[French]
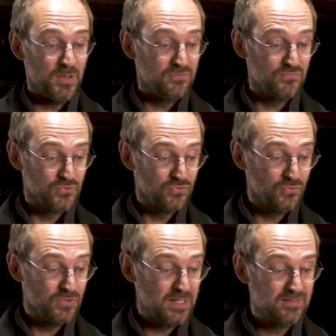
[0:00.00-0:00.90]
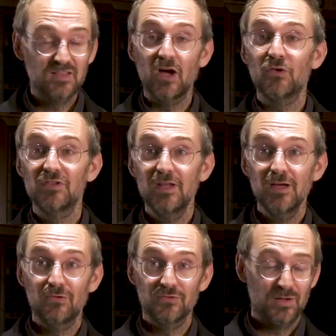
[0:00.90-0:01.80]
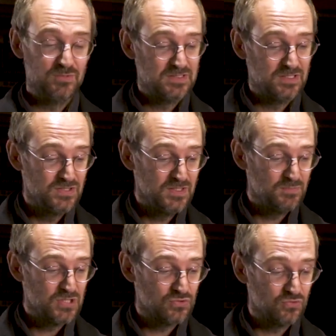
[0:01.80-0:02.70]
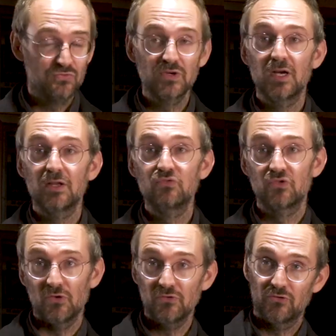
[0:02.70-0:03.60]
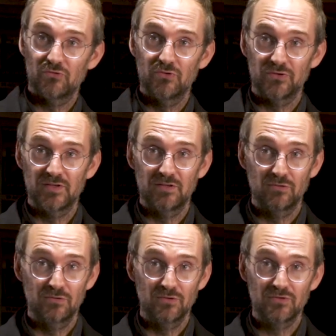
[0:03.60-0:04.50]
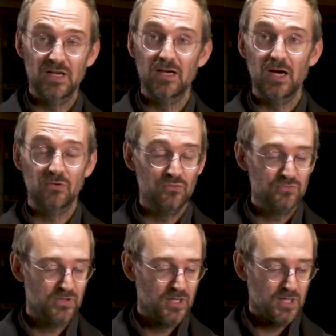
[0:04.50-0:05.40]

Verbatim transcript: pas une photo extraordinaire en termes esthétiques, mais je trouve qu'elle a du sens dans dans ce qu'elle raconte.